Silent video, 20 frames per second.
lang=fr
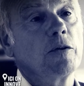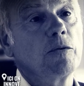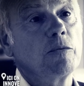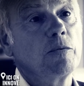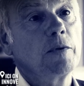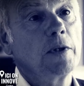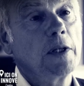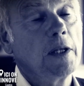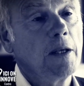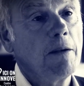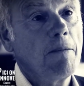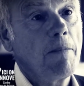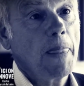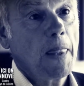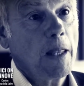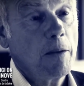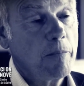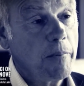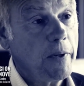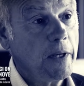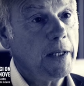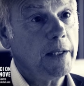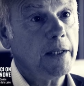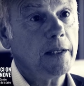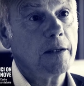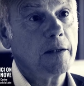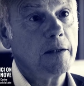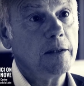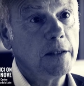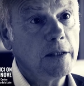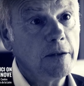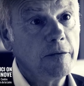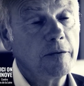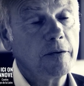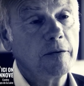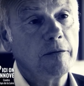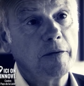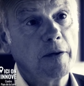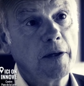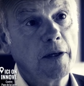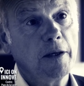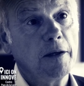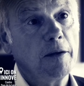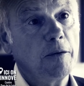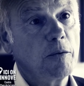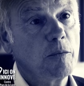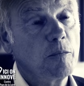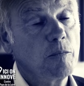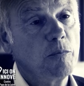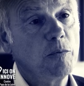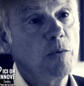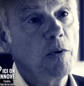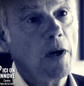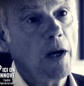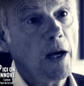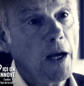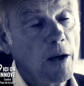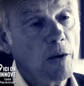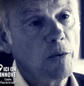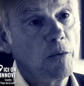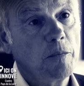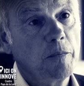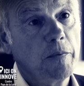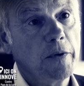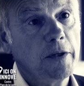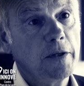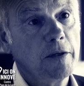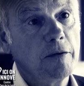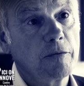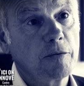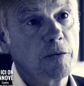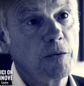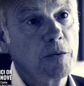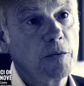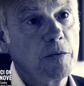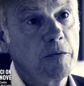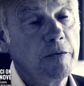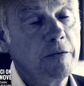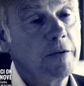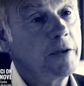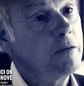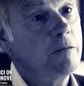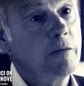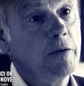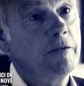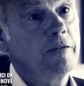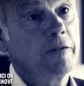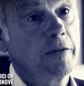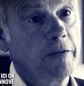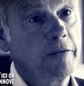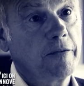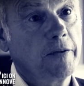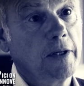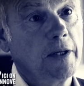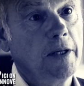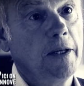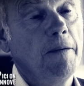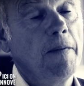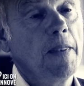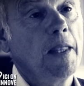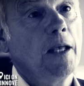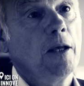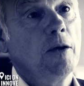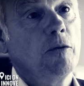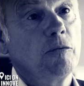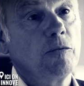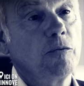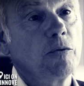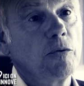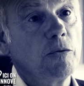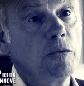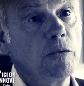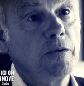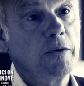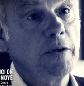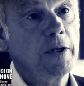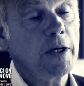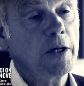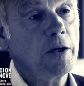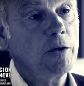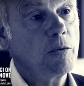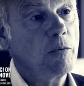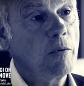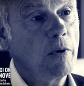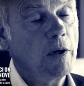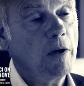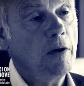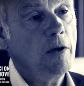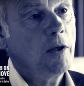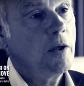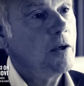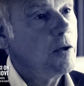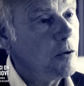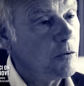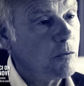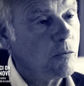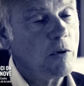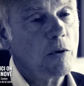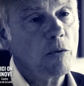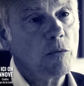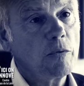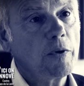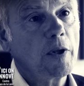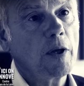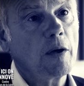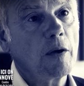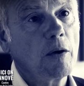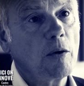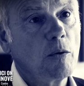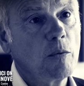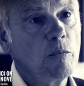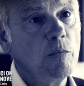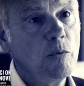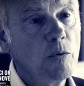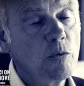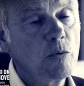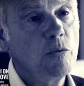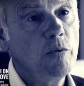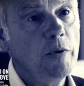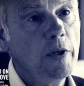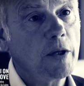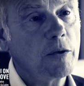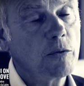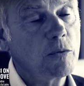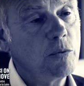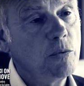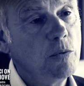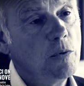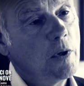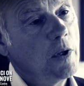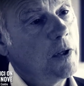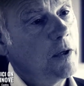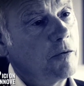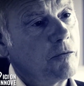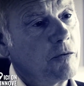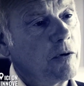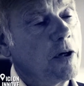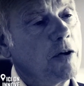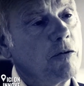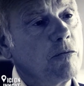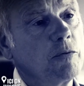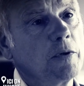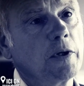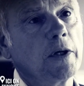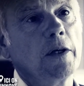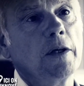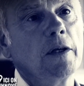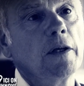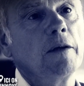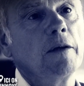toutes les palettes nécessaires pour accompagner les entreprises qui veulent s'installer sur notre territoire. Et je crois qu'on a beaucoup d'atouts. J'en rajouterai